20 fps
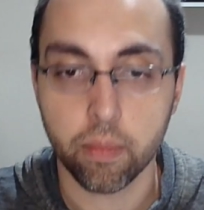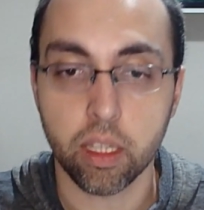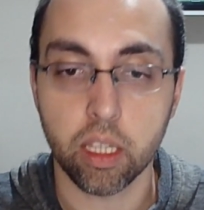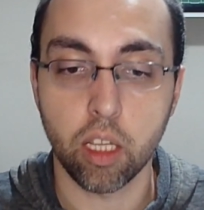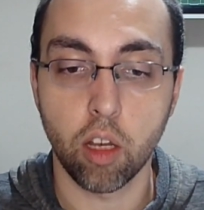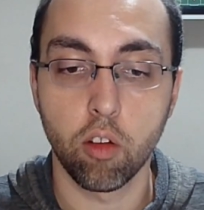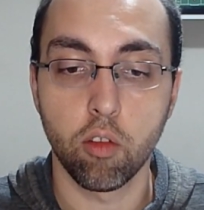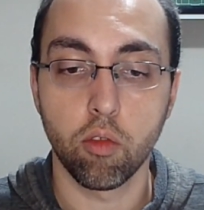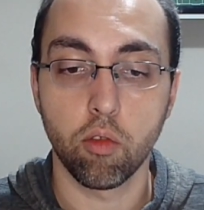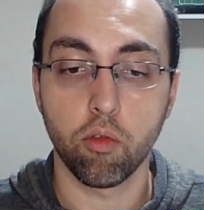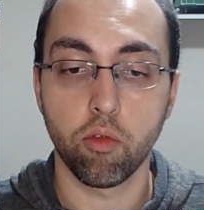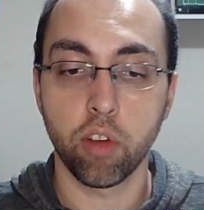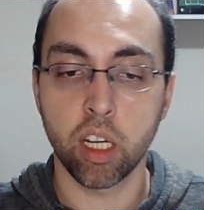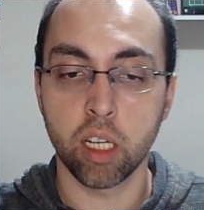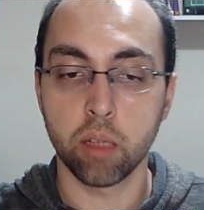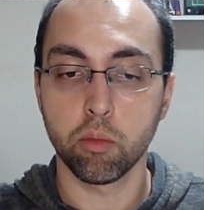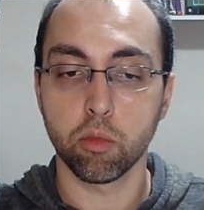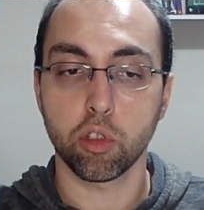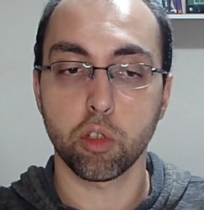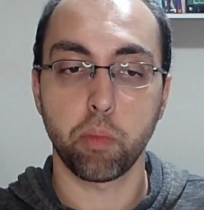Então
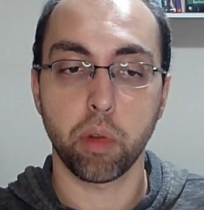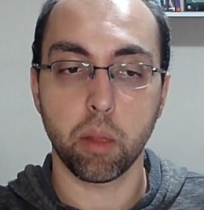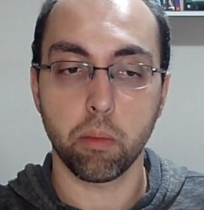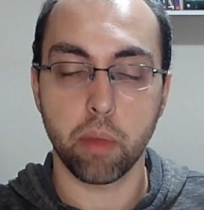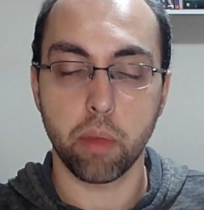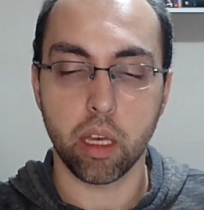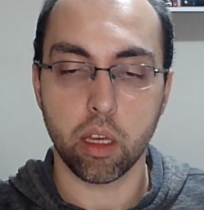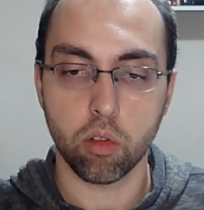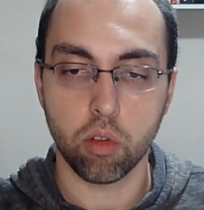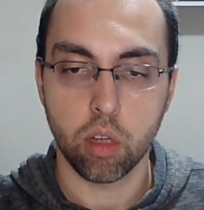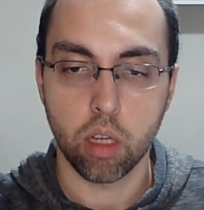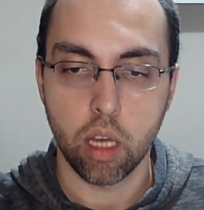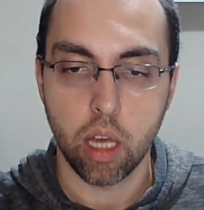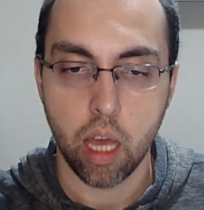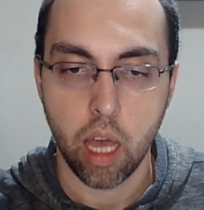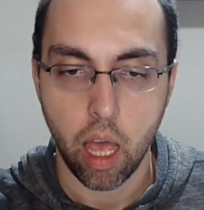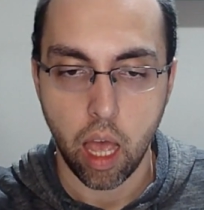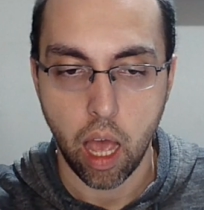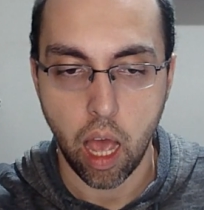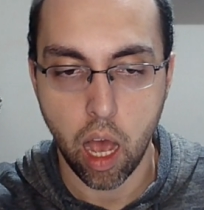vamos primeiro
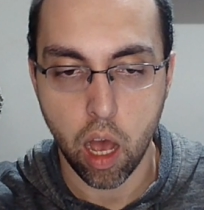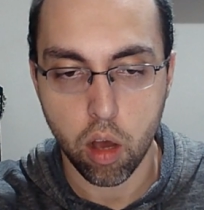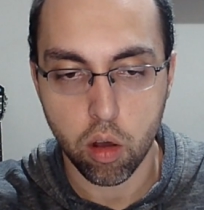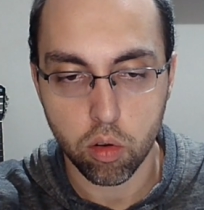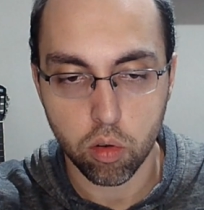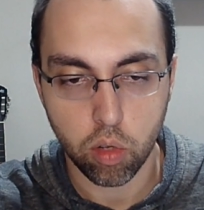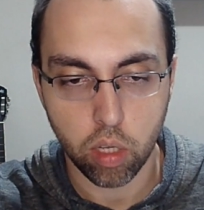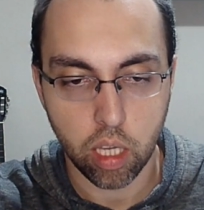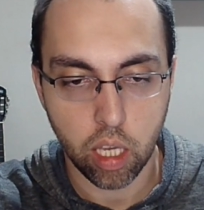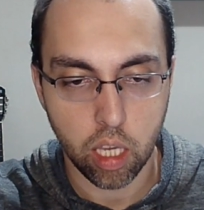ao que